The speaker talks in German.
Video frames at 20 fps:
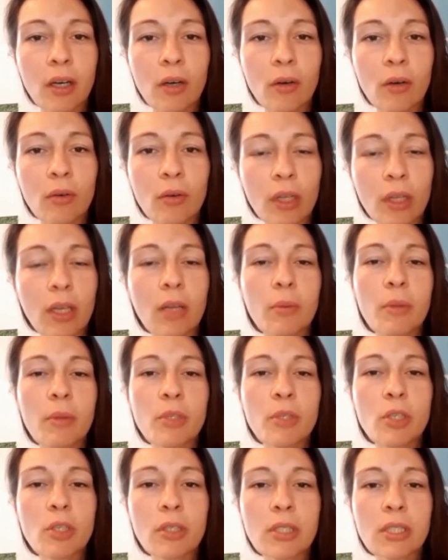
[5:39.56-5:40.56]
Und dann habe ich
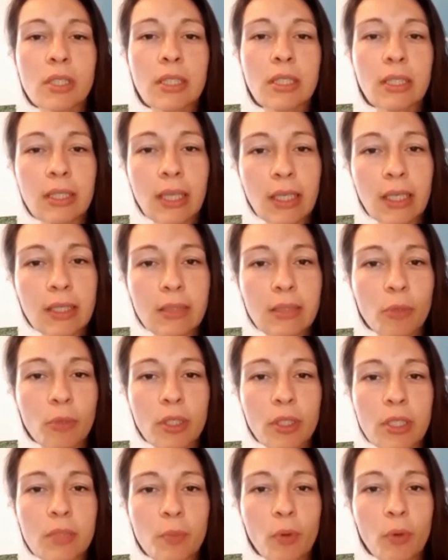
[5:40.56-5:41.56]
beschlossen, jetzt
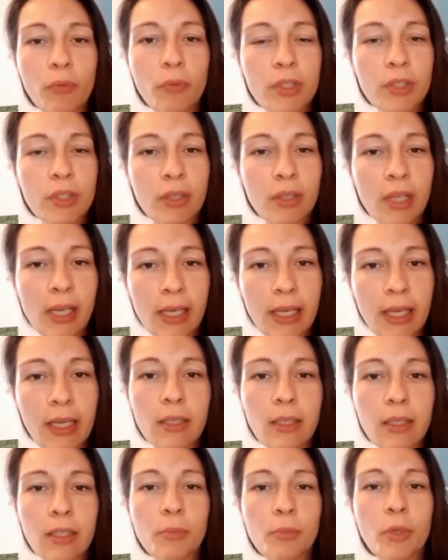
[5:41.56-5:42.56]
möchte ich es professionell
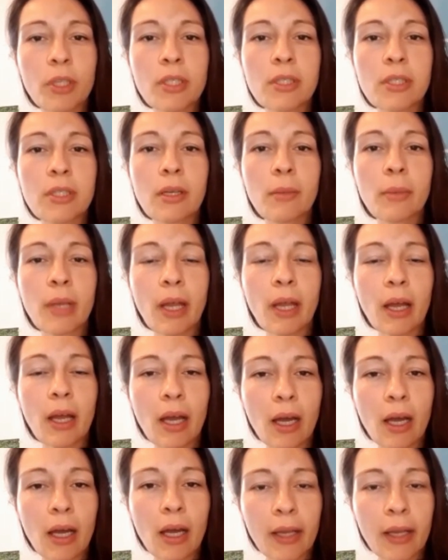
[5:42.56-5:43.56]
lernen, ich möchte es
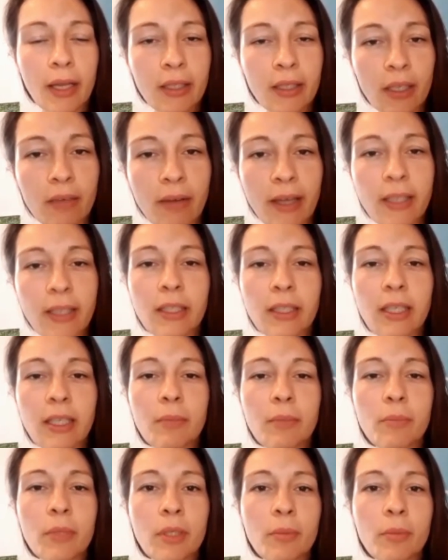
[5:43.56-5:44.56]
an andere
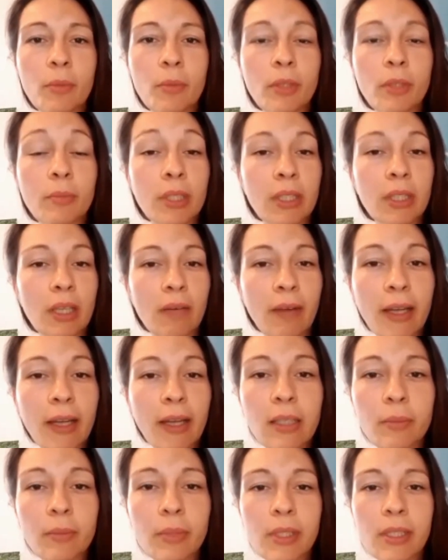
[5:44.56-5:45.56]
weitergeben, ich möchte mich da
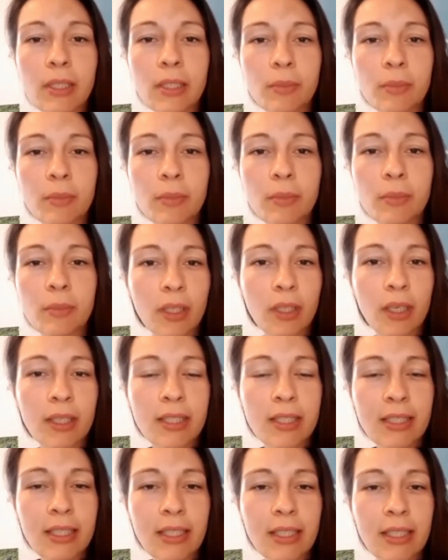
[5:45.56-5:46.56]
weiterbilden, ich möchte da
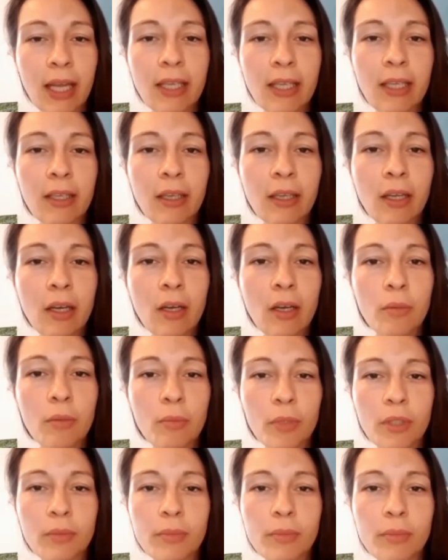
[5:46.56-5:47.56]
ins Detail gehen,
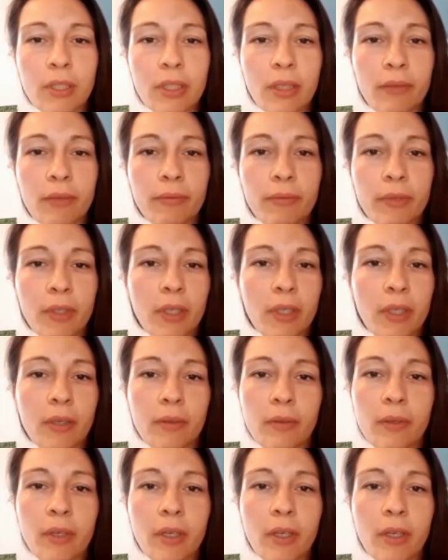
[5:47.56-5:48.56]
möchte mich da
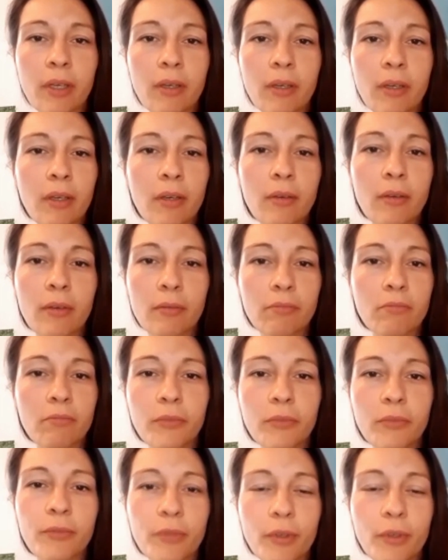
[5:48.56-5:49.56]
ver,
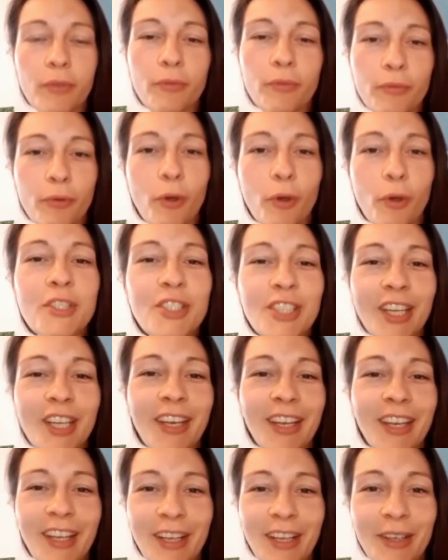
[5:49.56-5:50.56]

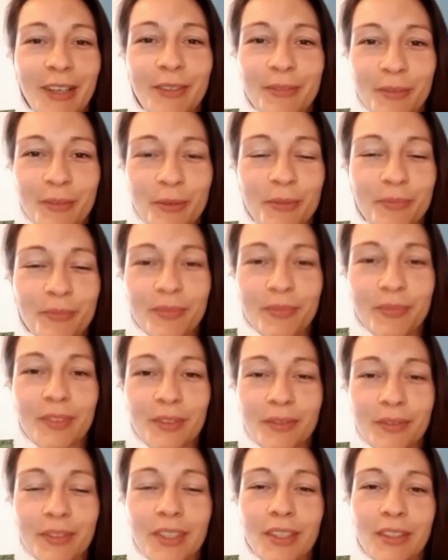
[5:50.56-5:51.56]
vervollständigen.
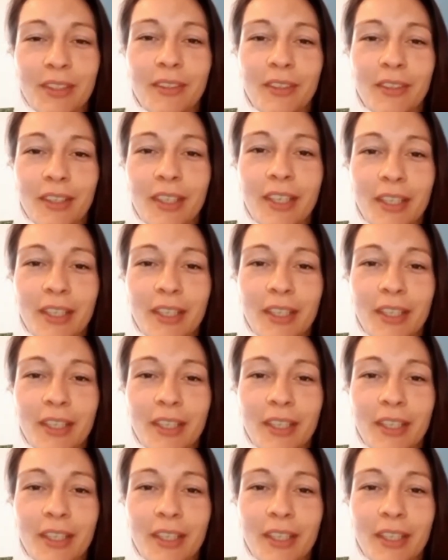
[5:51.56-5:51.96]
Genau.